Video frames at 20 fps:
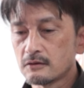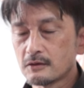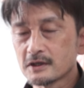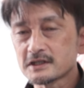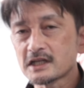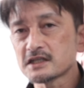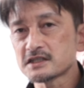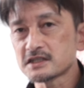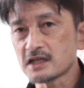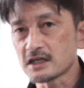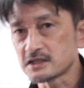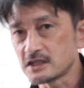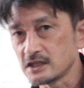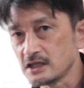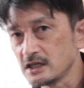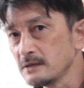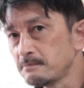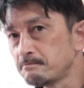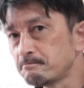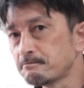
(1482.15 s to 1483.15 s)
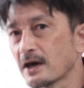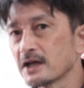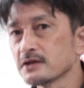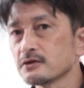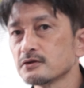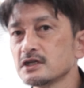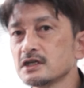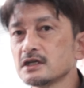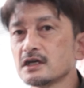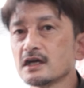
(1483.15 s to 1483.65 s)
私たち一般
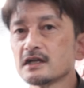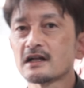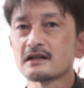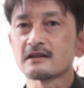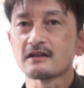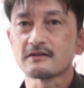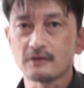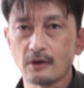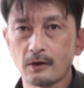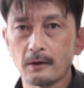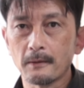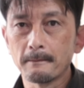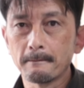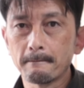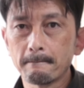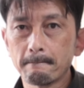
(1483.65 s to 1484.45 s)
の人間なんですよ。